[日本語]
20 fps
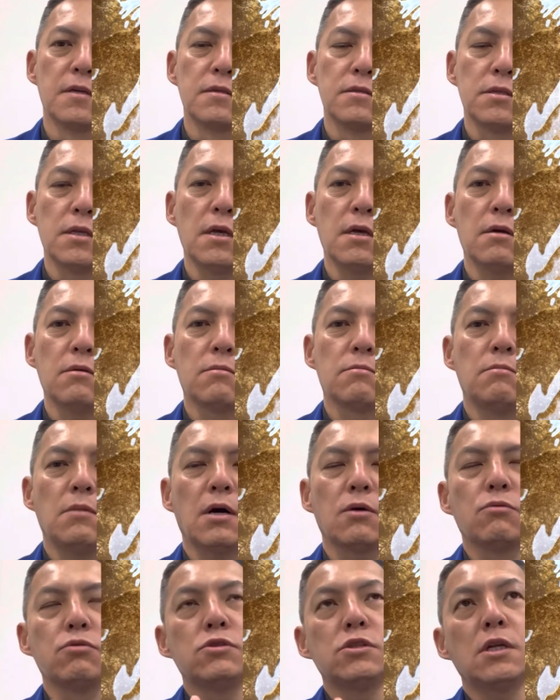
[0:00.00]
で
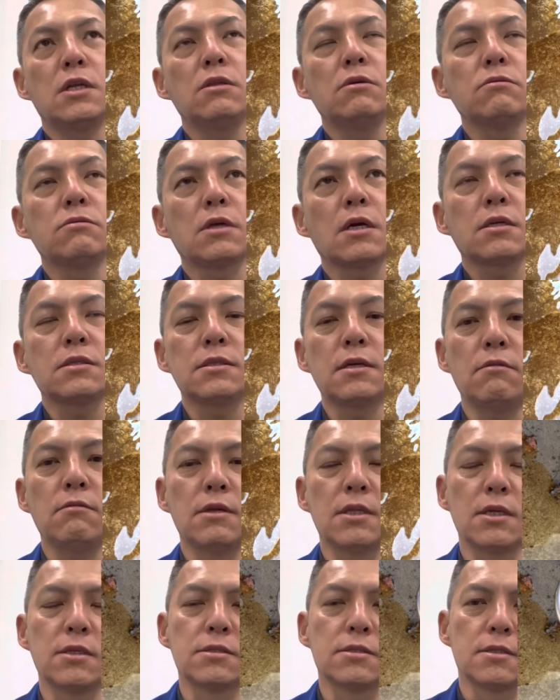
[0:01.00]
まあ、こちらのお客さん
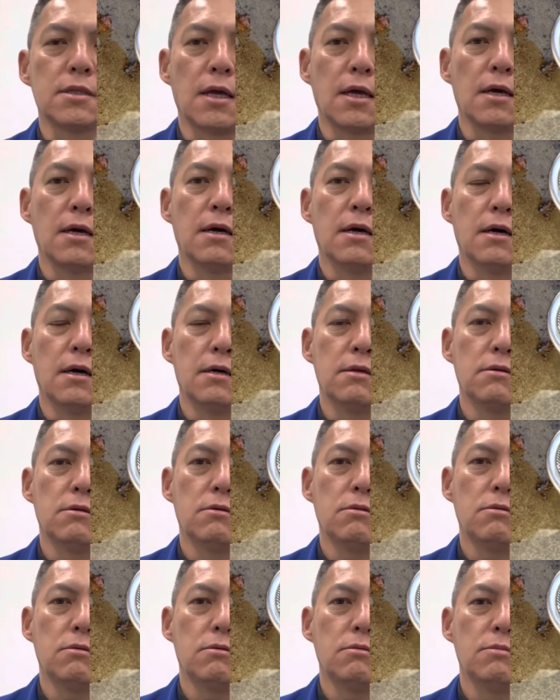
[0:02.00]
はですねあ
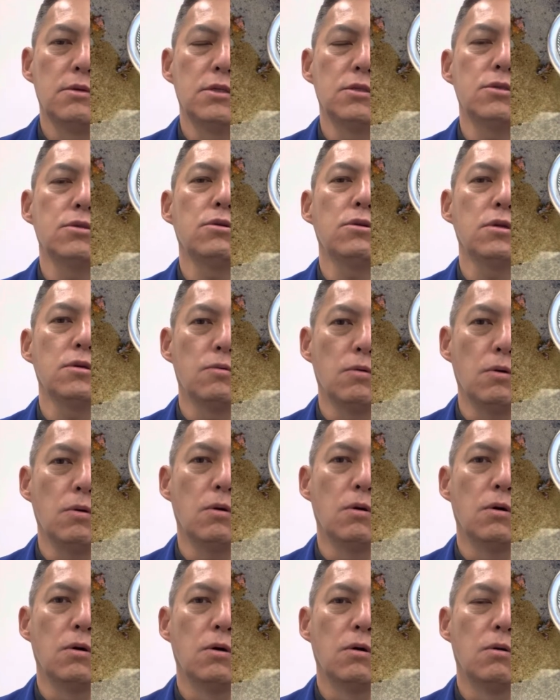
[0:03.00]
の水処理
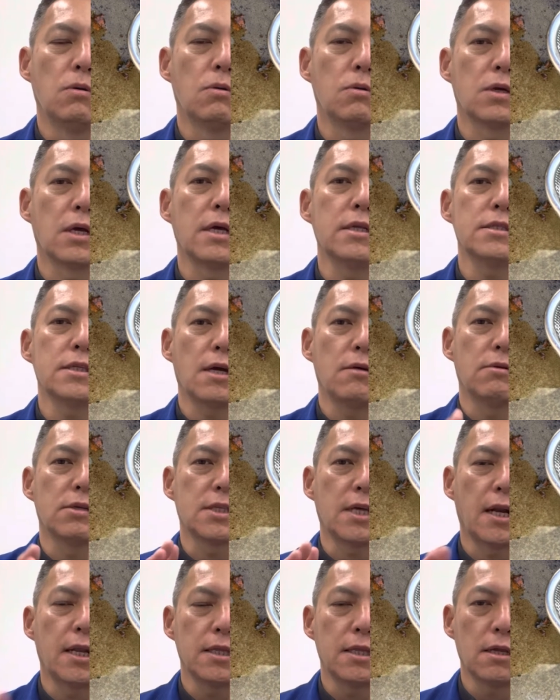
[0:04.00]
を現在は
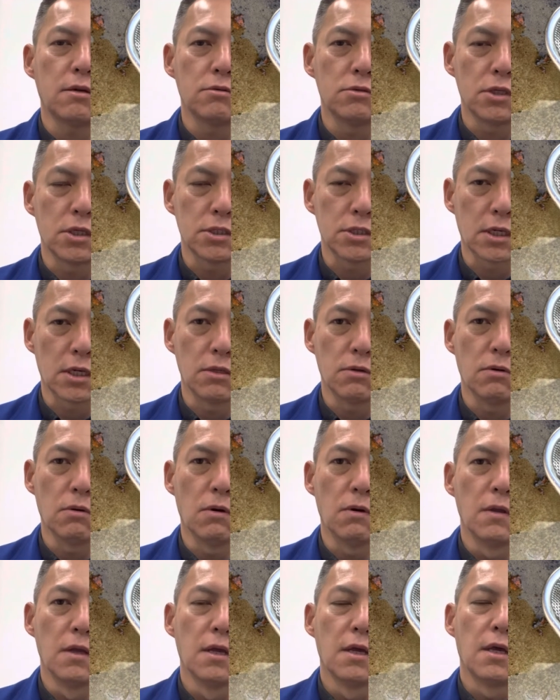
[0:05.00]
されてるんですけ
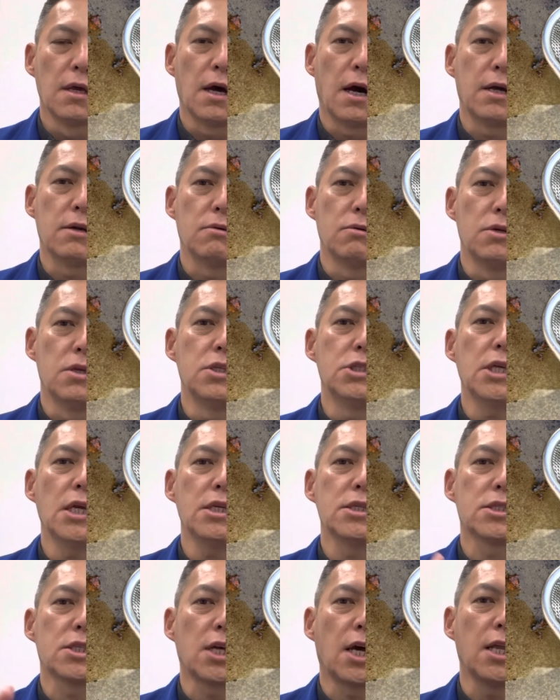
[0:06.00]
どあの以
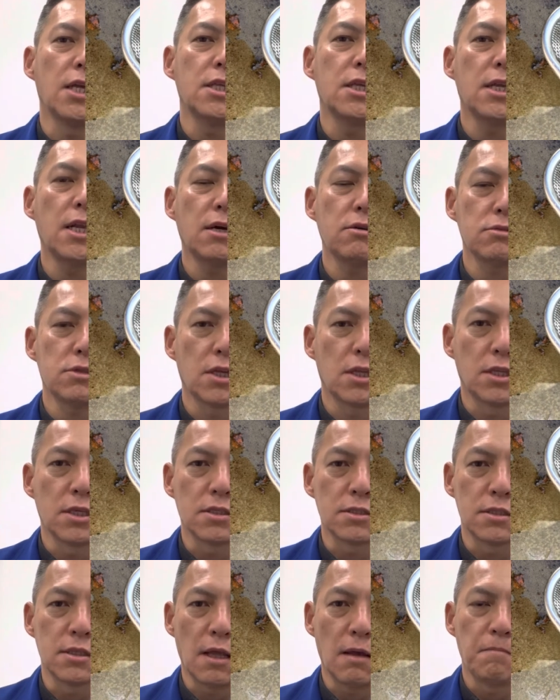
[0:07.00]
前されてなくてで
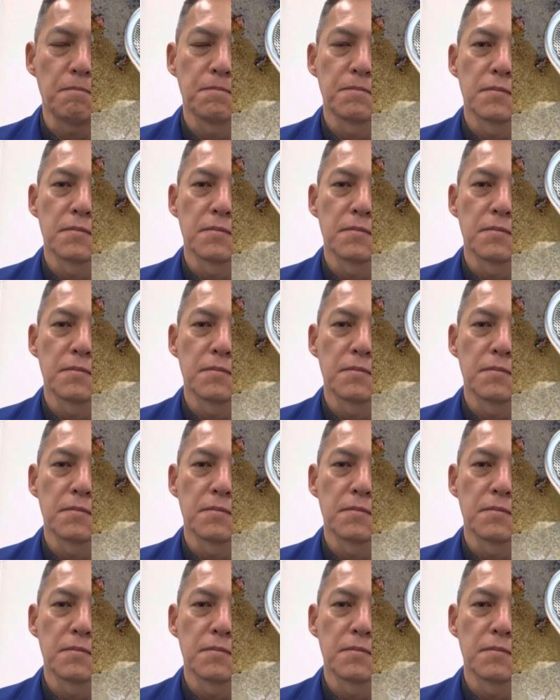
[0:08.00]
すね、